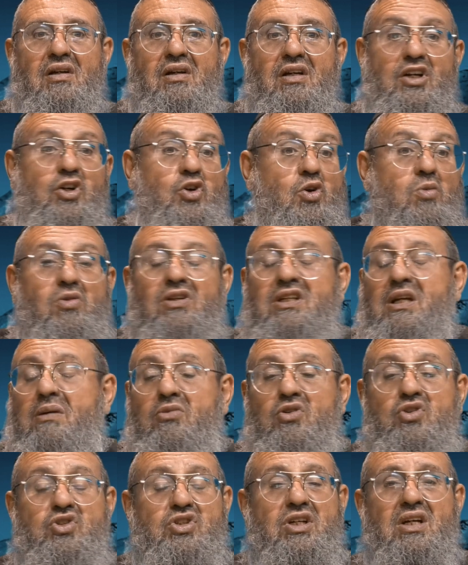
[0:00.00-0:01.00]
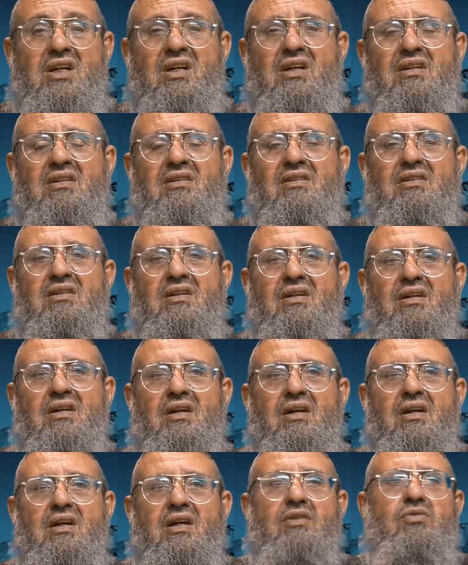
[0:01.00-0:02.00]
Il commande à manger.
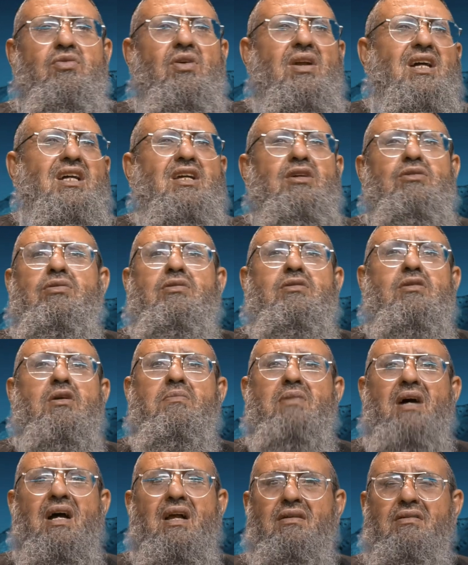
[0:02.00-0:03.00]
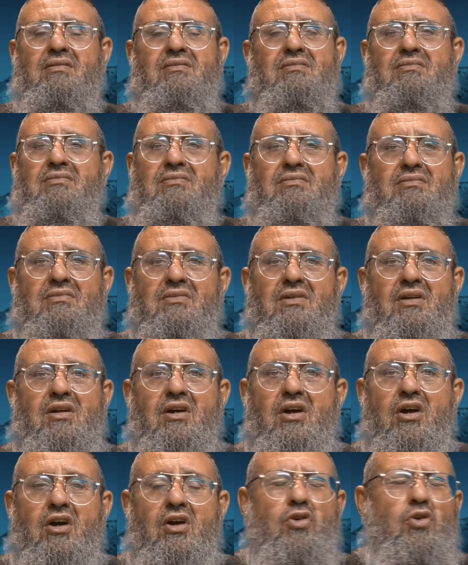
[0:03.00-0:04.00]
Et voilà qu'il se sent mal.
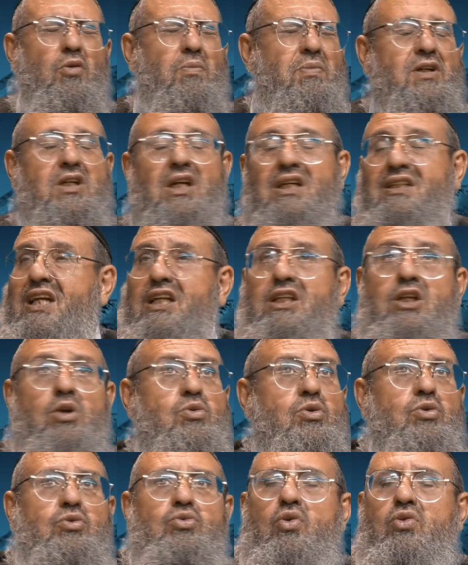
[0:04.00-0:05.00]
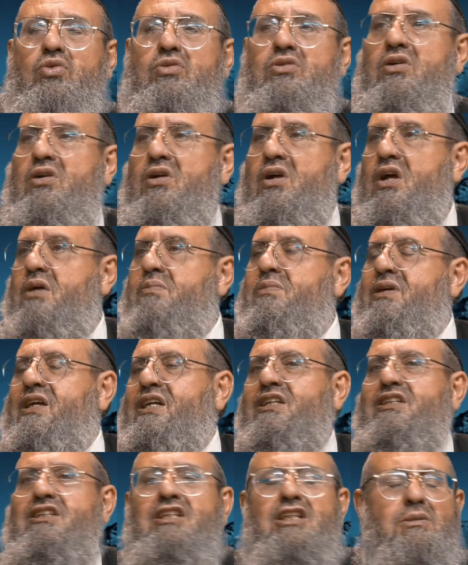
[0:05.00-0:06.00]
L'auberge, sa tête, elle lui tourne. Mais
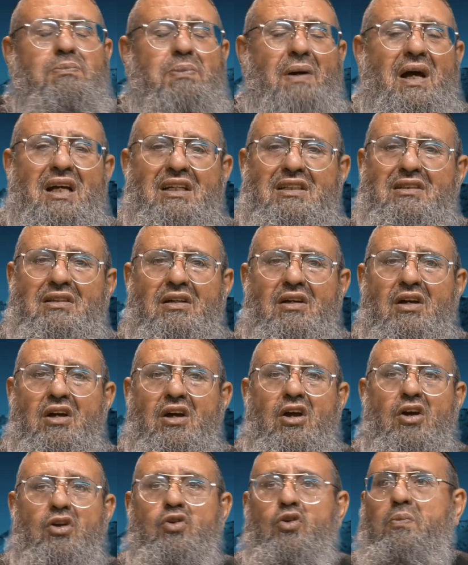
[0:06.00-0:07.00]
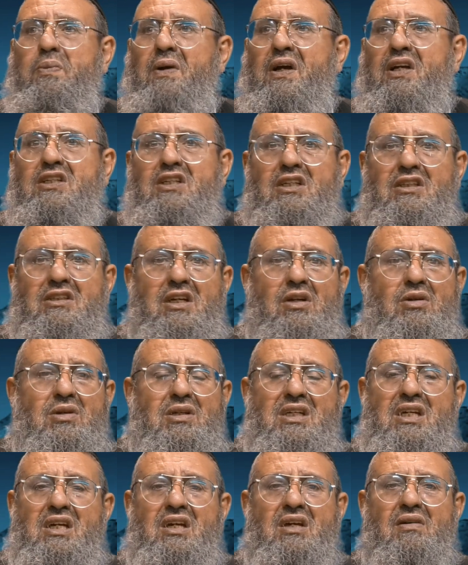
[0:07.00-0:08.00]
qu'est-ce qui se passe? L'aubergiste, il lui
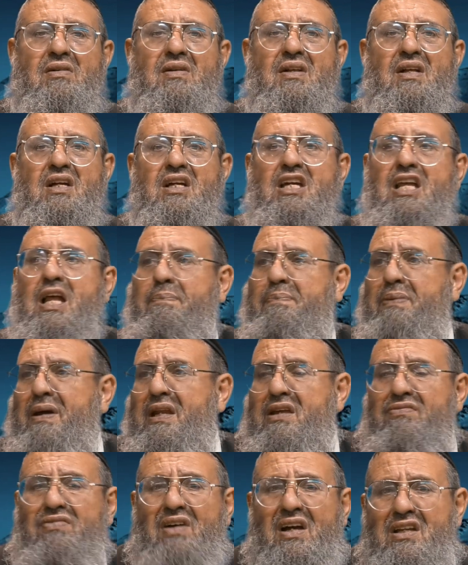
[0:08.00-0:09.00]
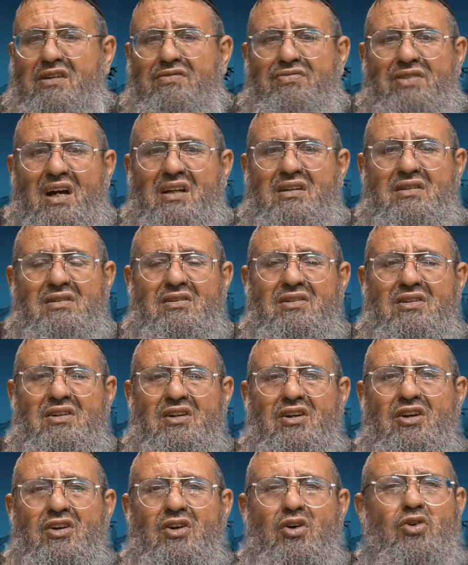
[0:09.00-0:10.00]
dit, il appelle Ivan, Ivan.
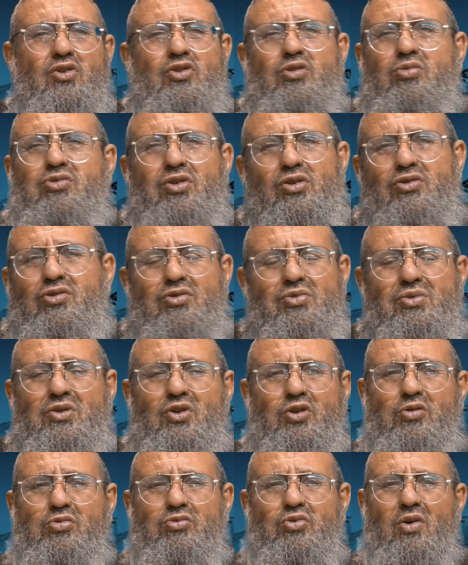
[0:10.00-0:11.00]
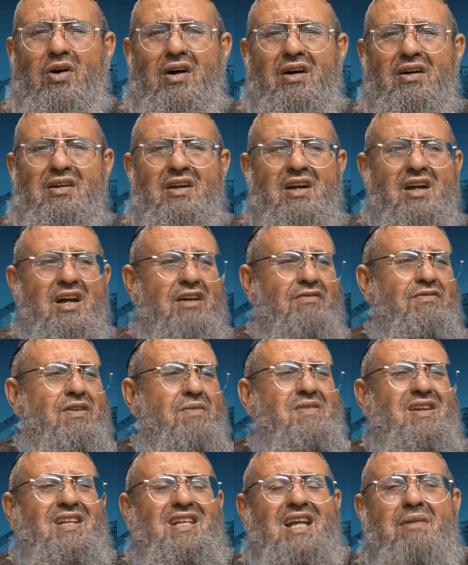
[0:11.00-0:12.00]
Occupe-toi de lui, occupe-toi. Va,
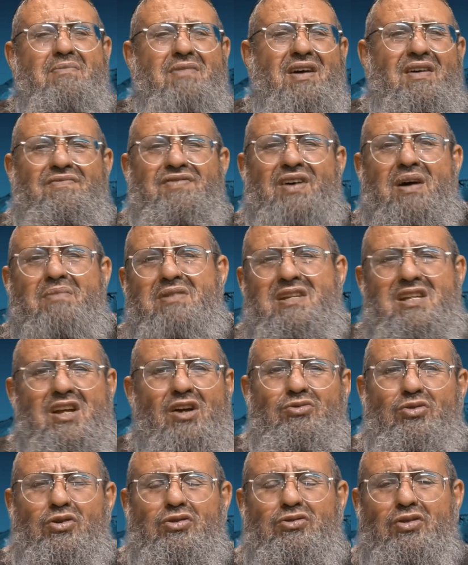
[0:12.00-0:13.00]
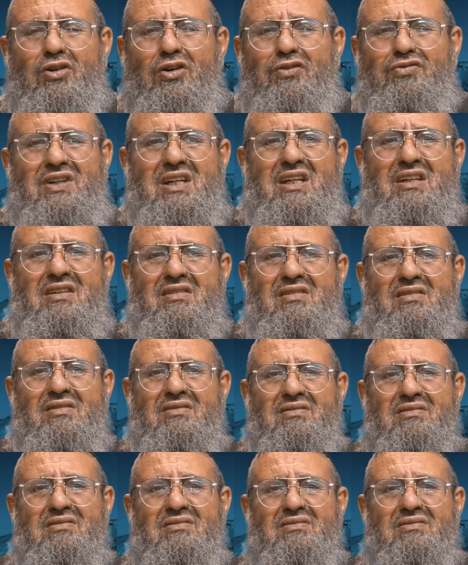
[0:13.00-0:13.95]
ah, va amener un docteur vite.